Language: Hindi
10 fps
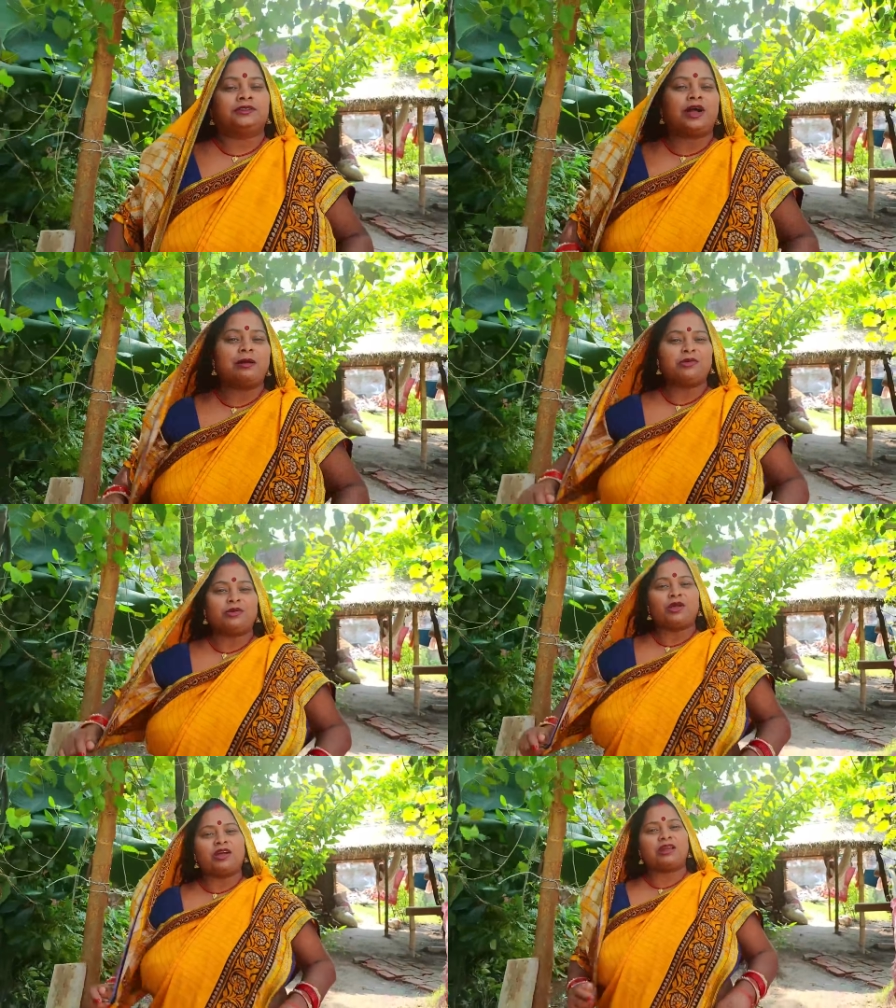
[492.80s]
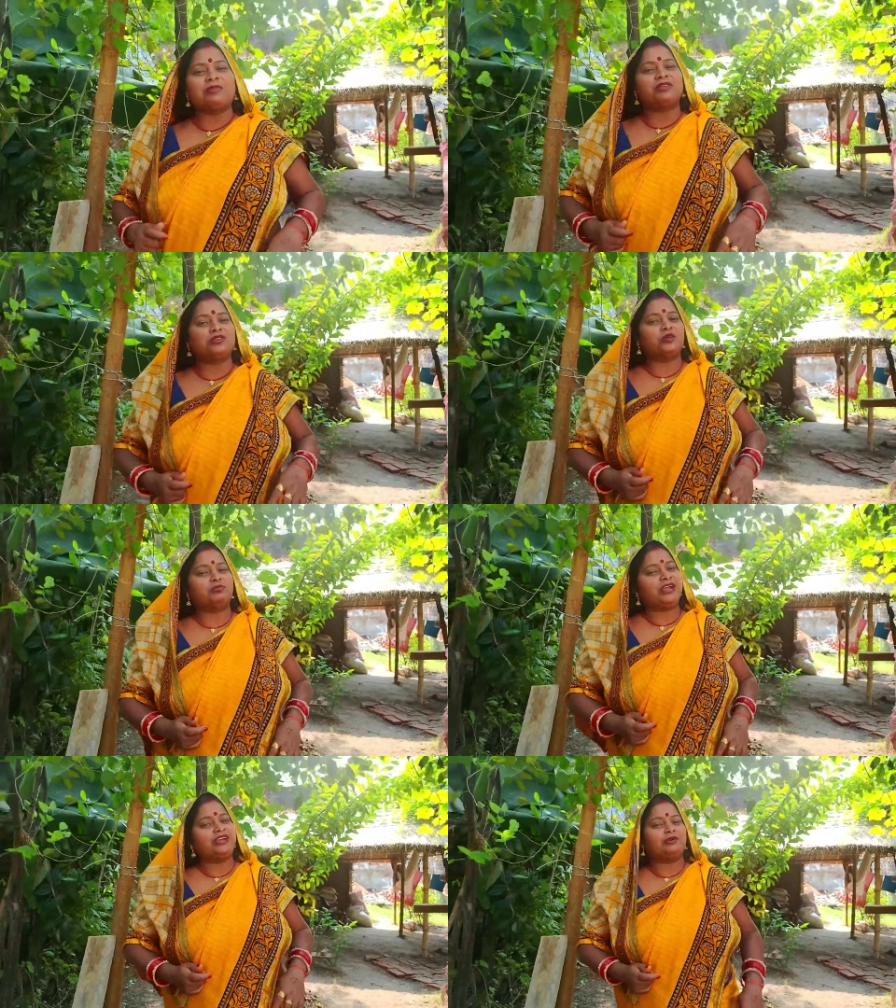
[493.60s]
तो आप लोगों के घर में दोस्तों
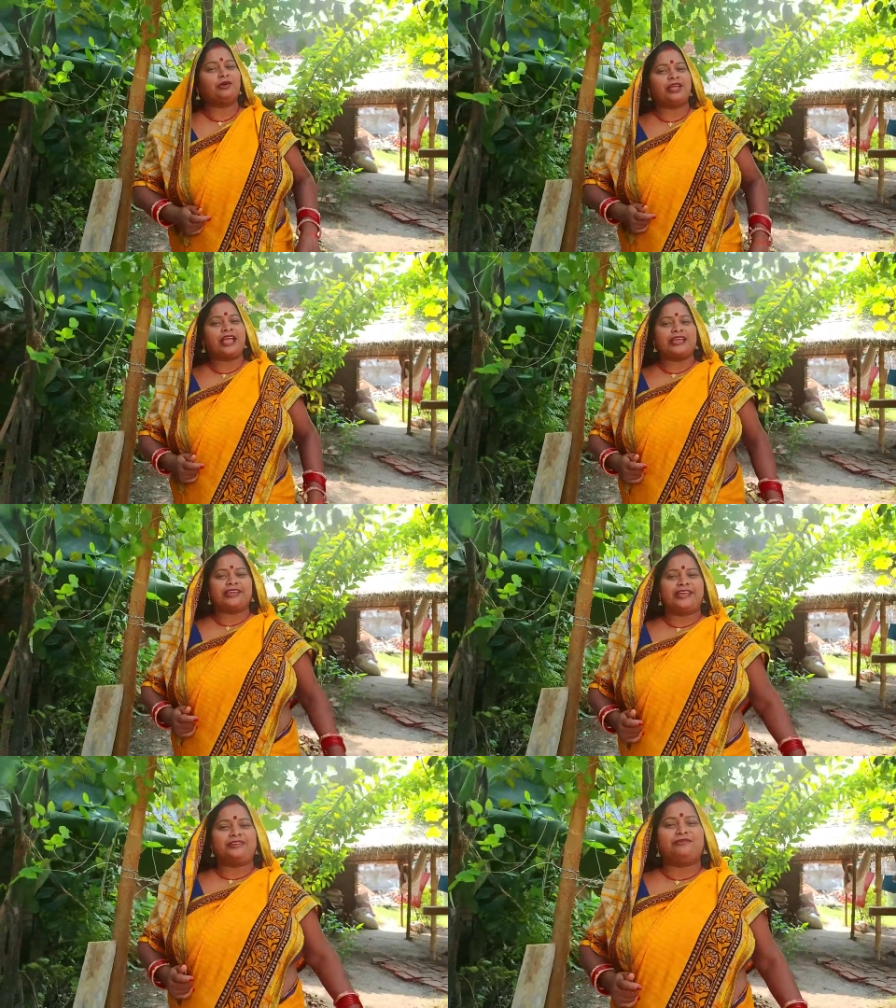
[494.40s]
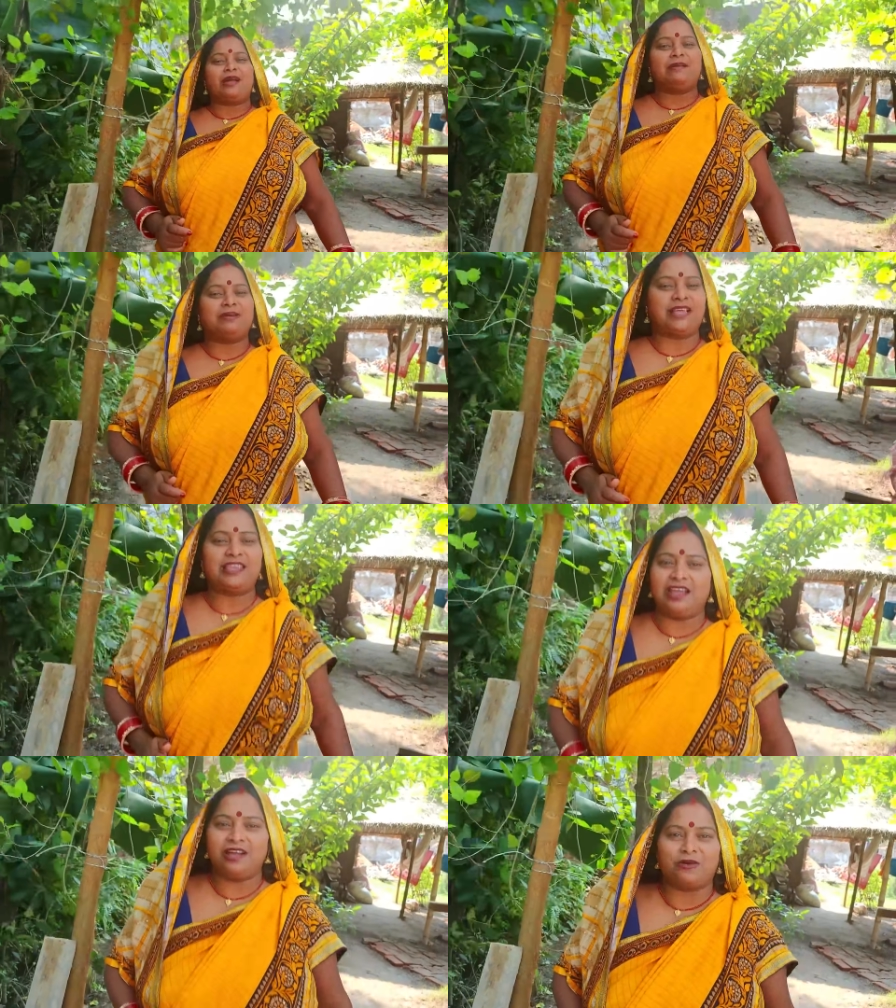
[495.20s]
पेंट हो गया है कि नहीं हुआ है
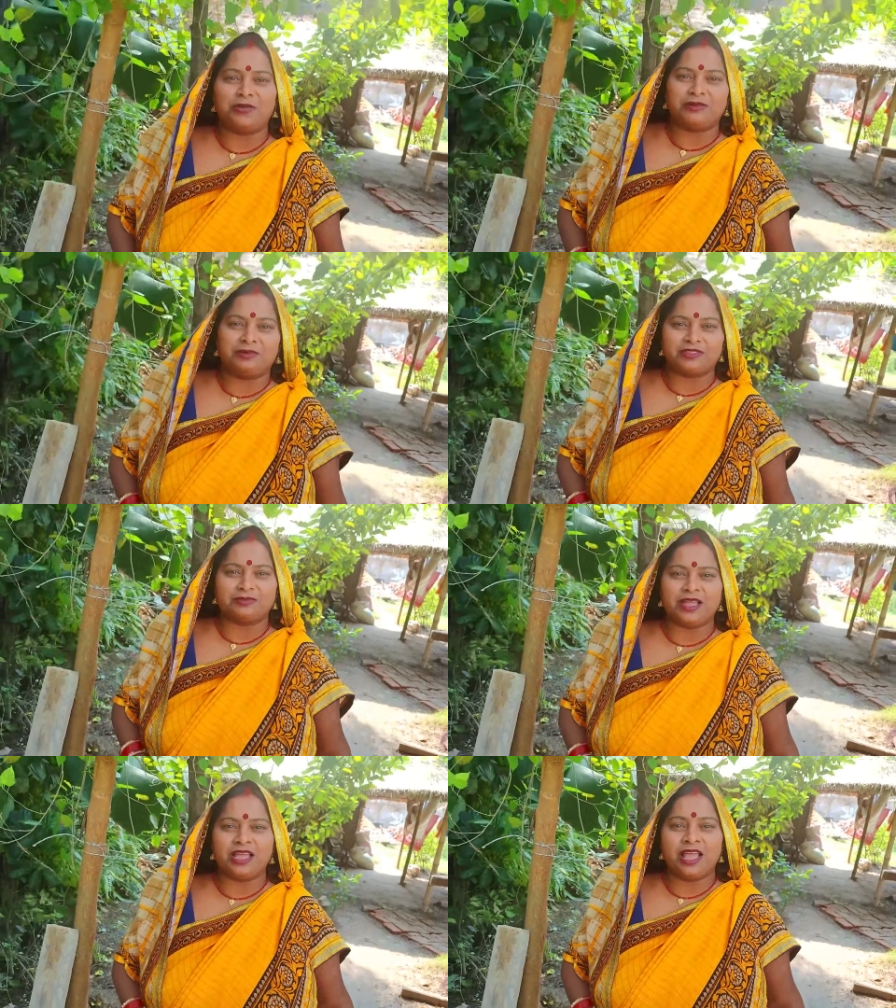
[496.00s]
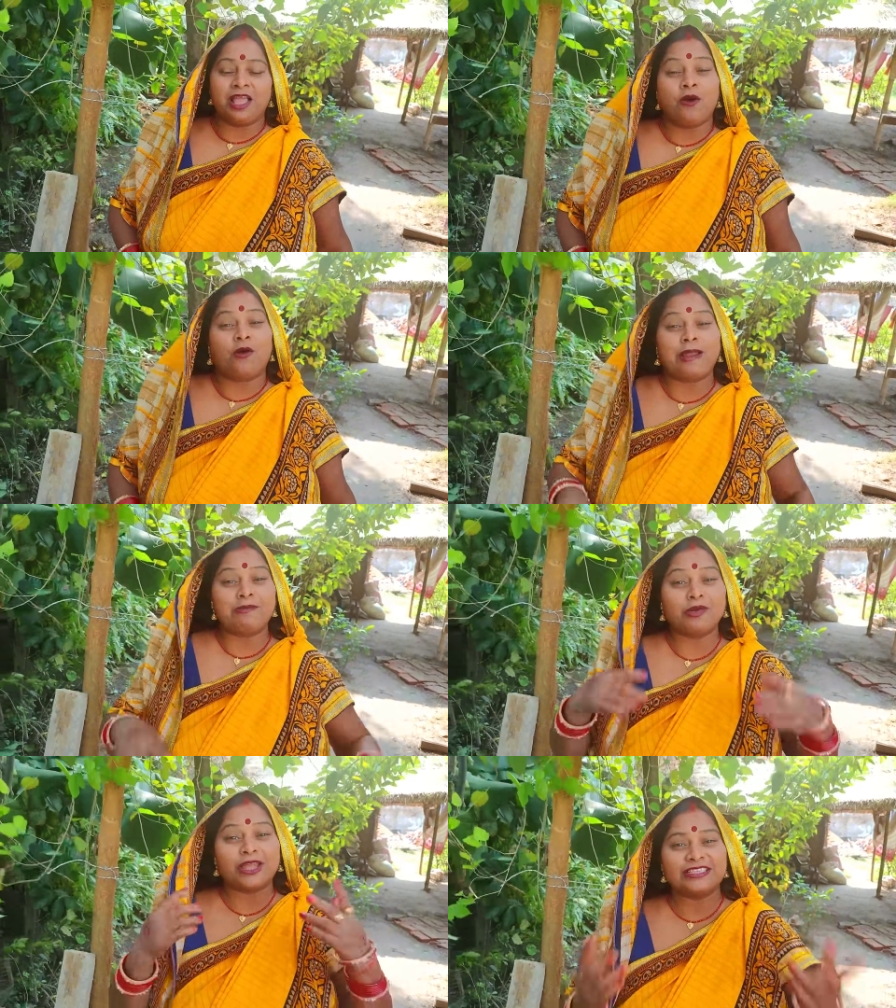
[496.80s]
बताइएगा कमेंट बॉक्स में और आप
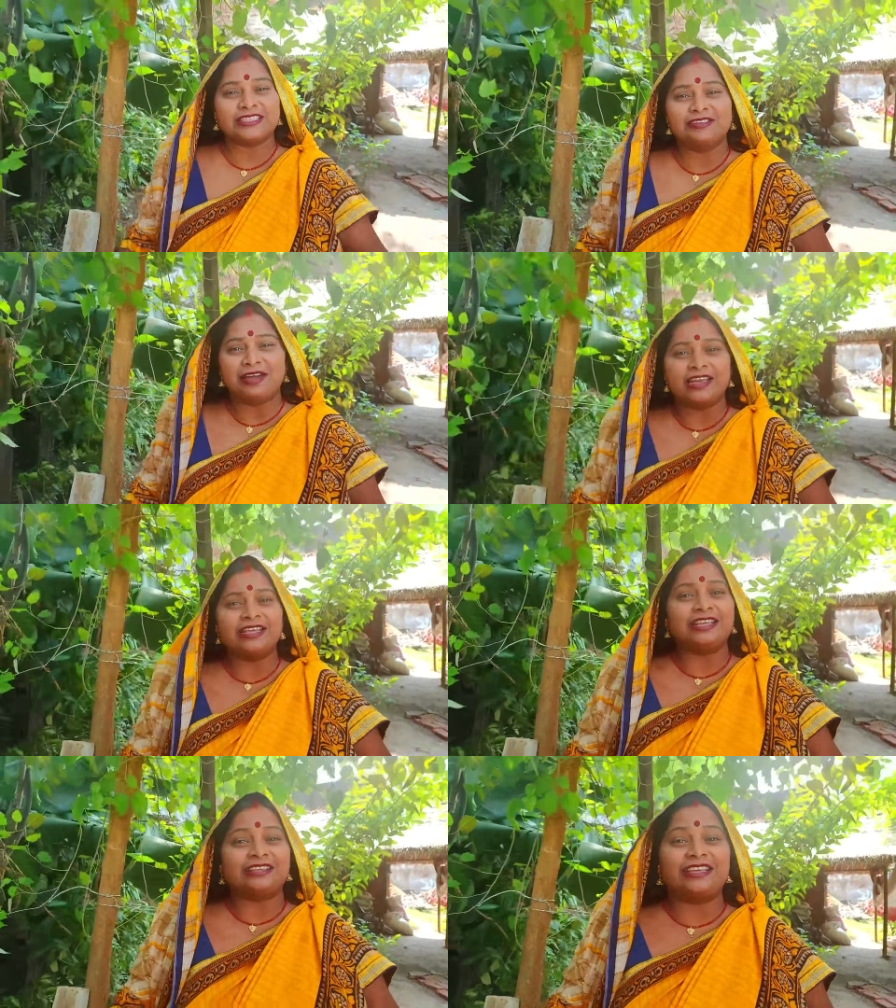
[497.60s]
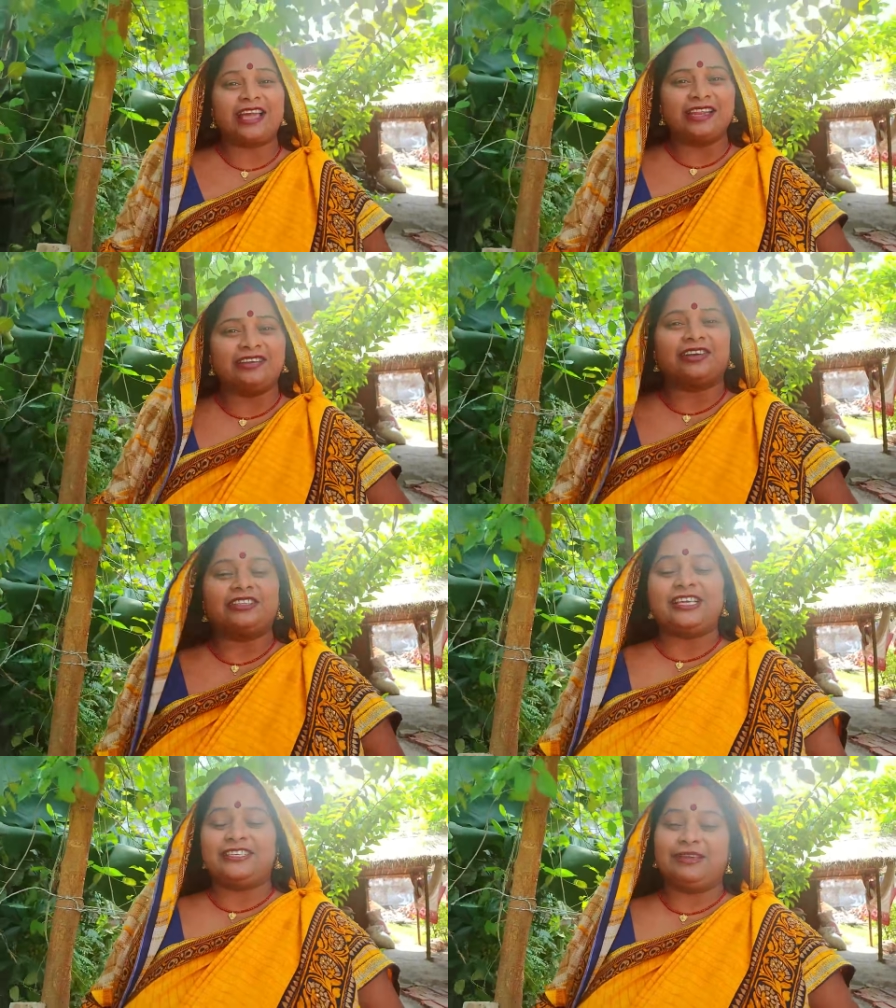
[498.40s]
लोग कैसे दिवाली की तैयारी
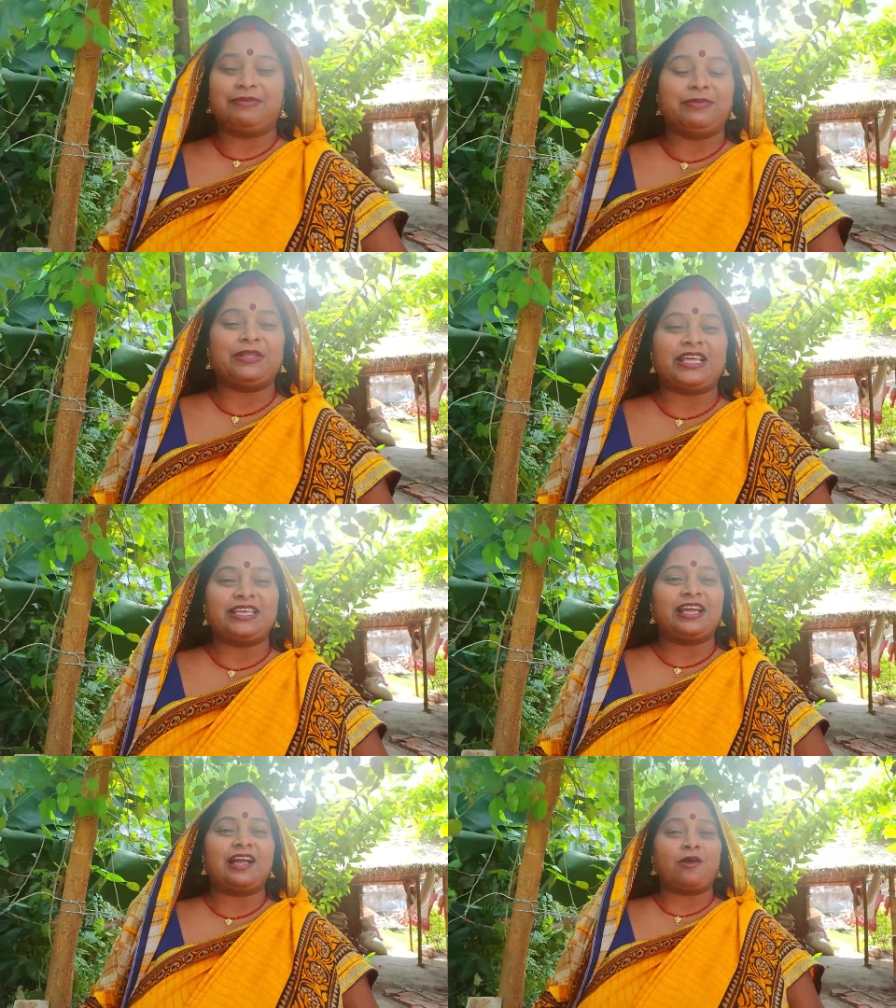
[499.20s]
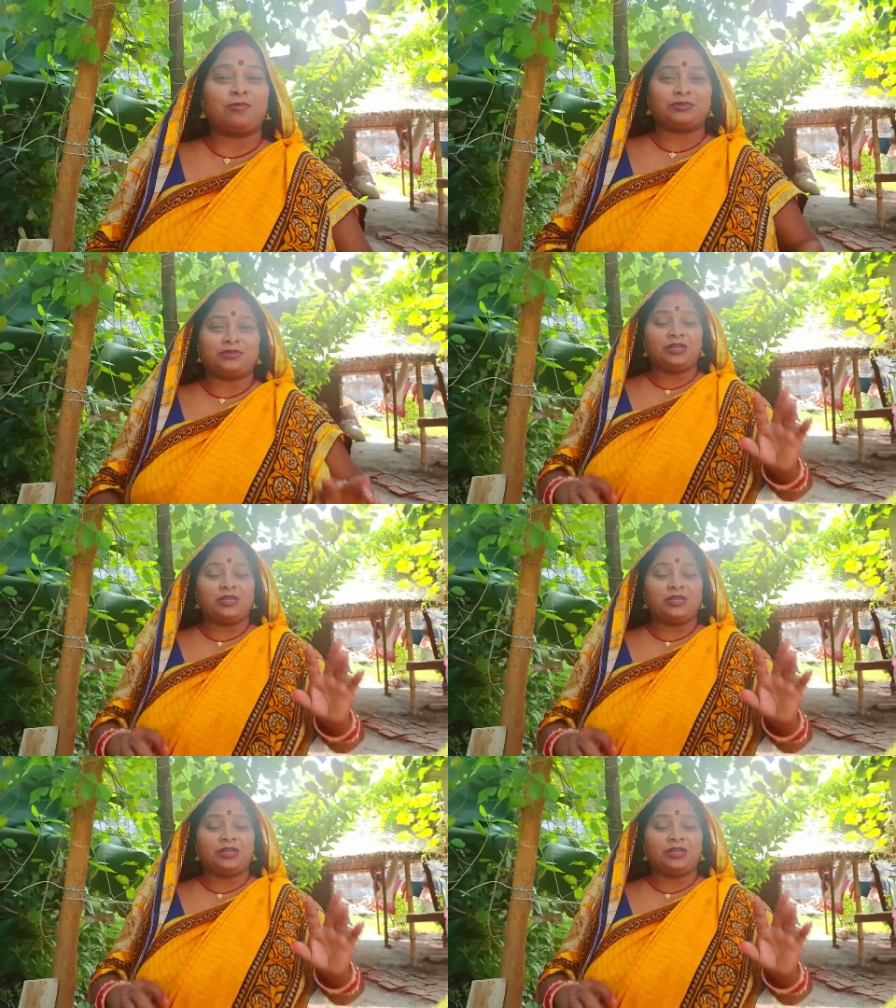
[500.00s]
करते हैं ये भी बताइएगा आप